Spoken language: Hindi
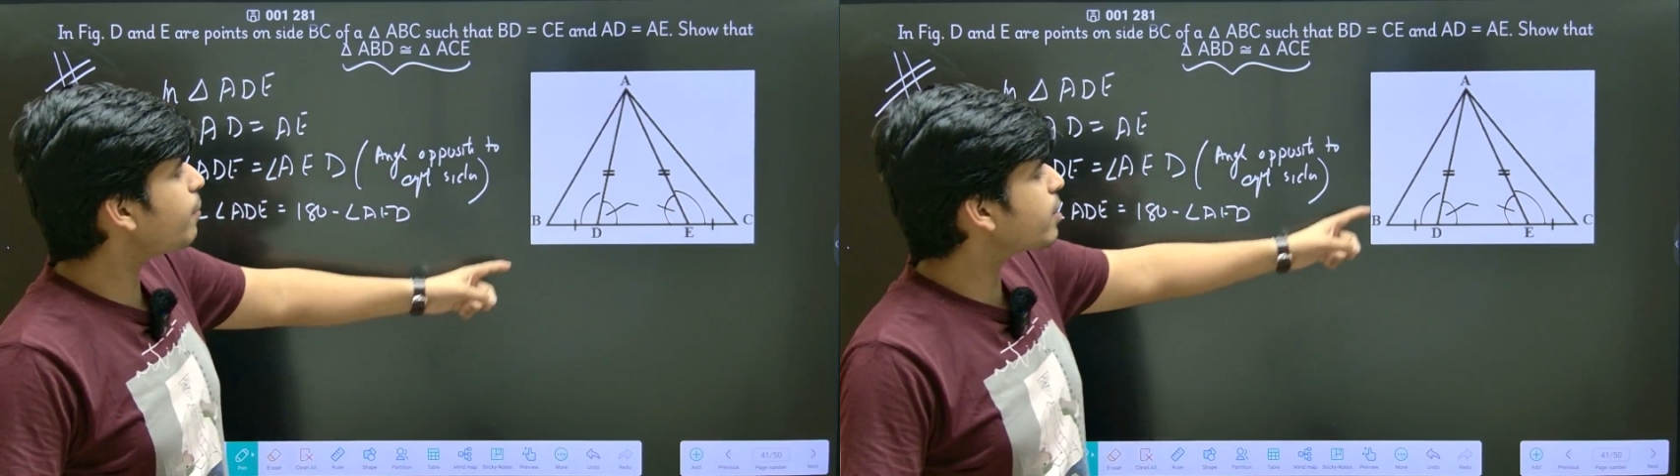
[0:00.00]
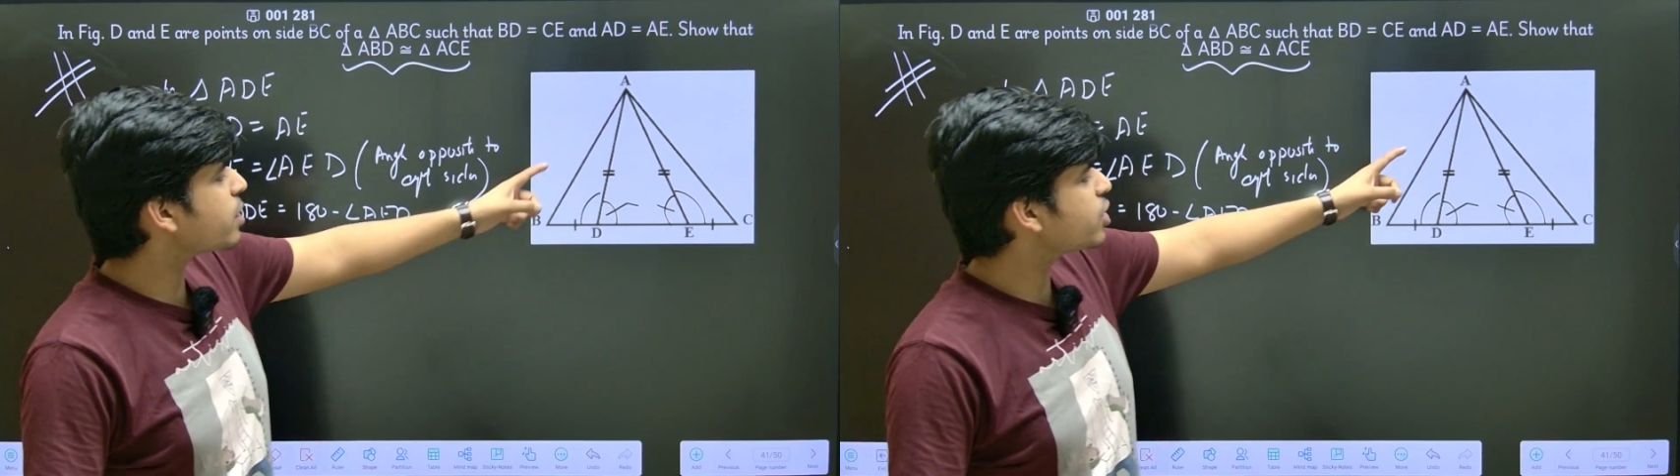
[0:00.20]

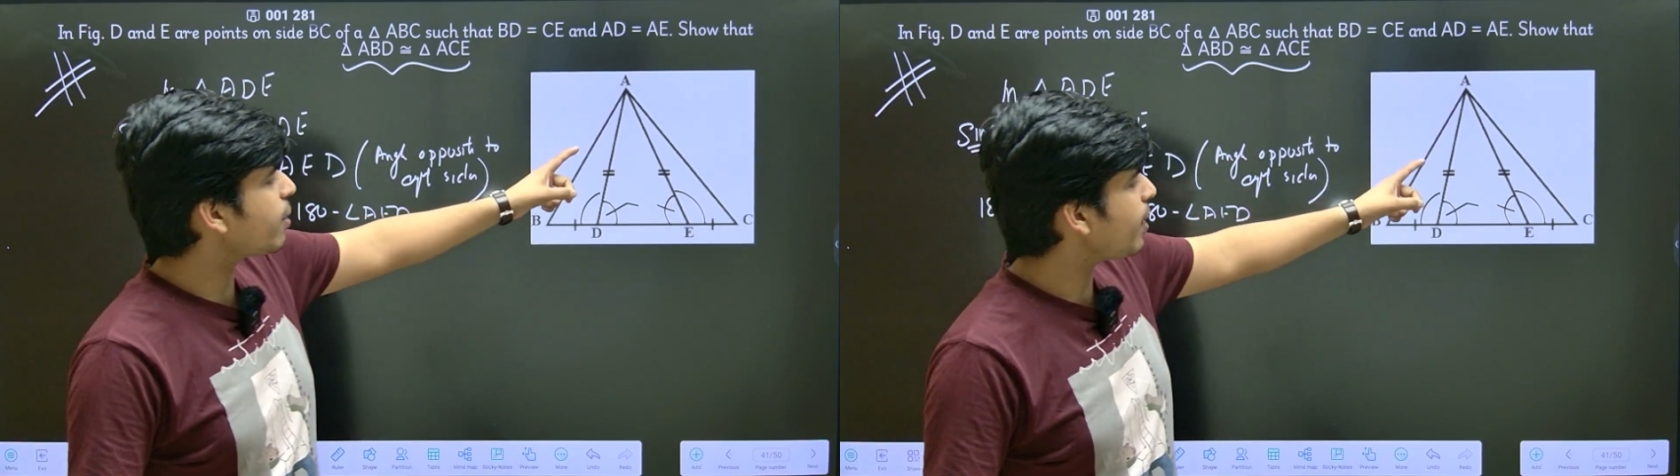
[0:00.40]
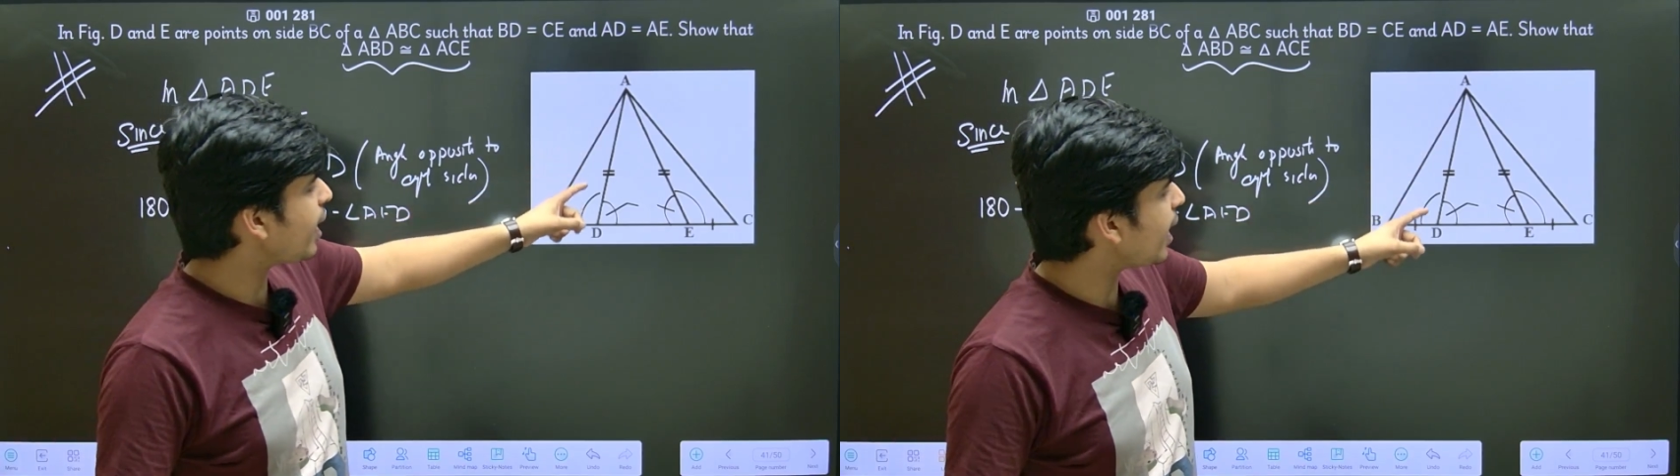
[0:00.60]
में से
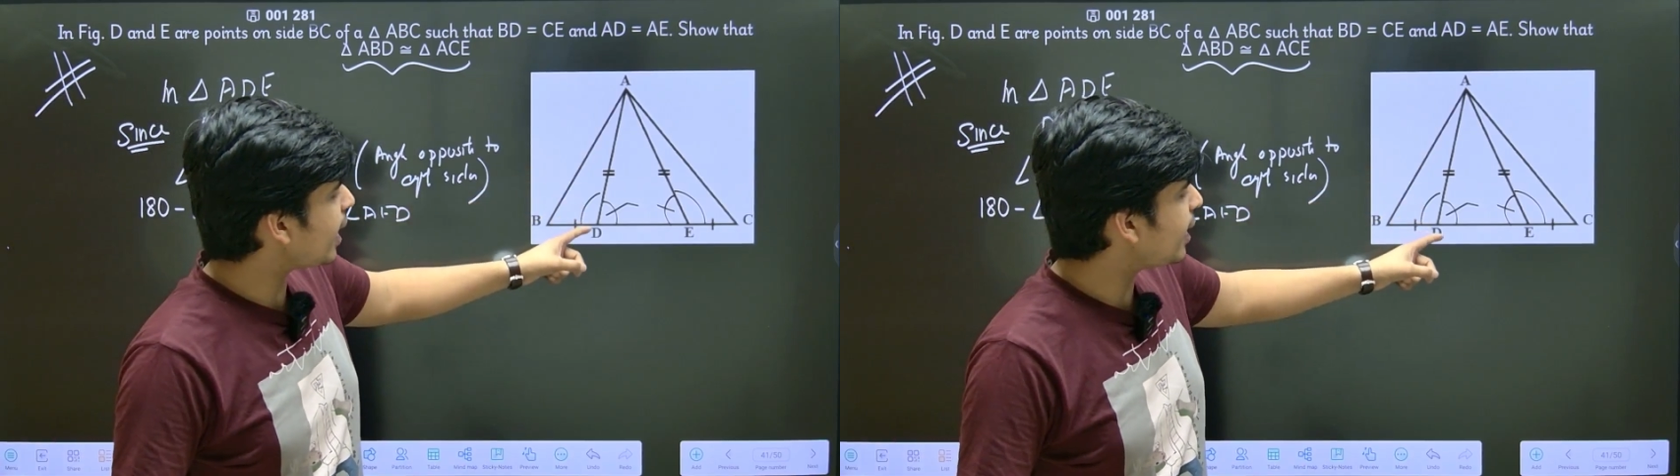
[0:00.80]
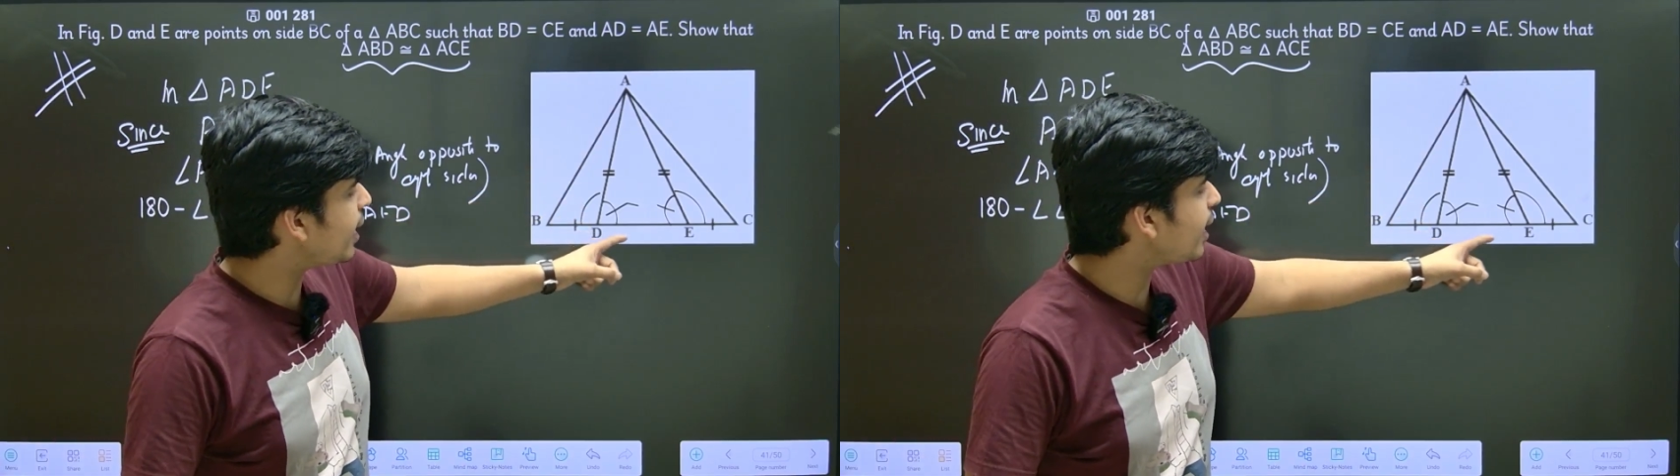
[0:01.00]
जब
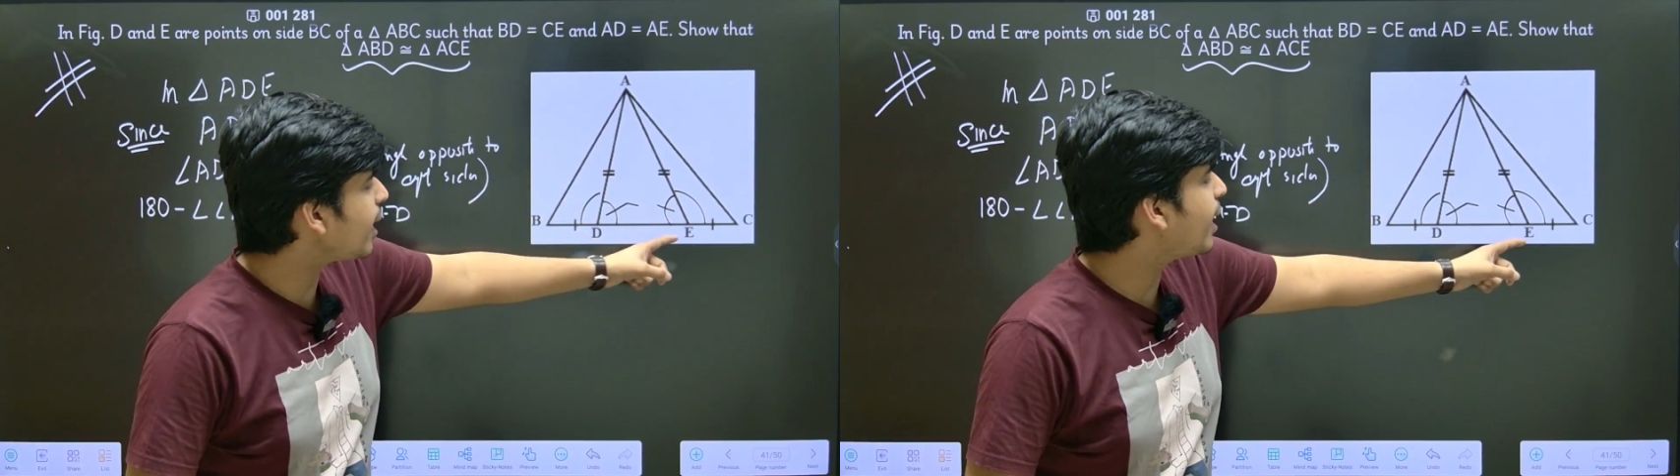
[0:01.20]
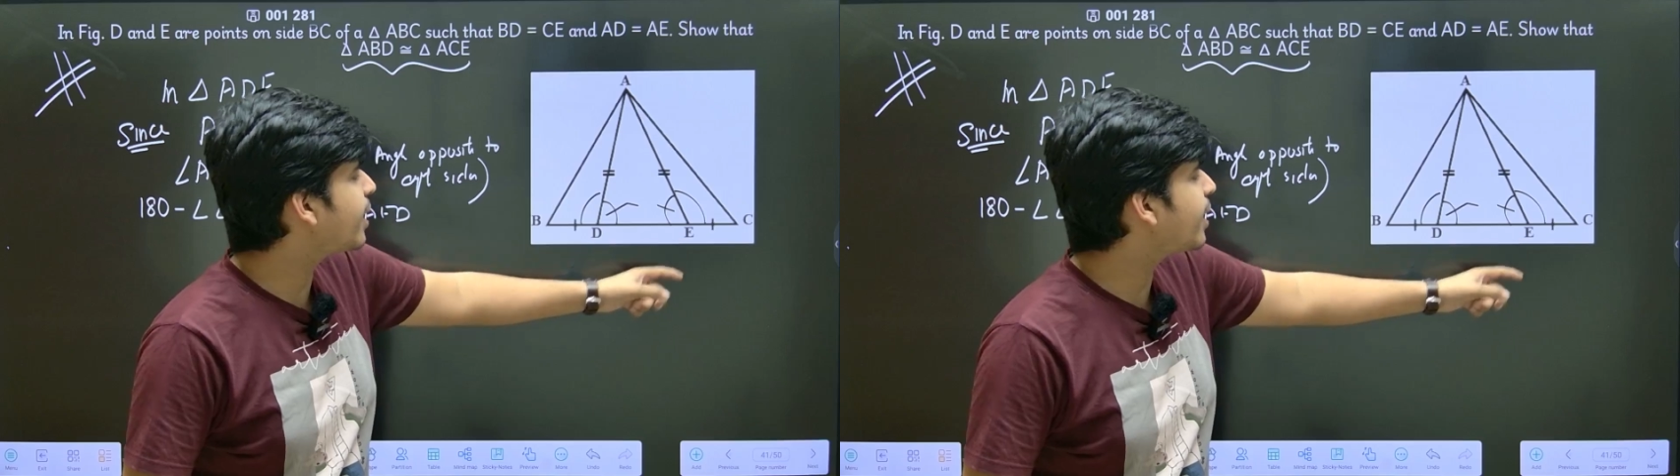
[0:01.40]
एडीई e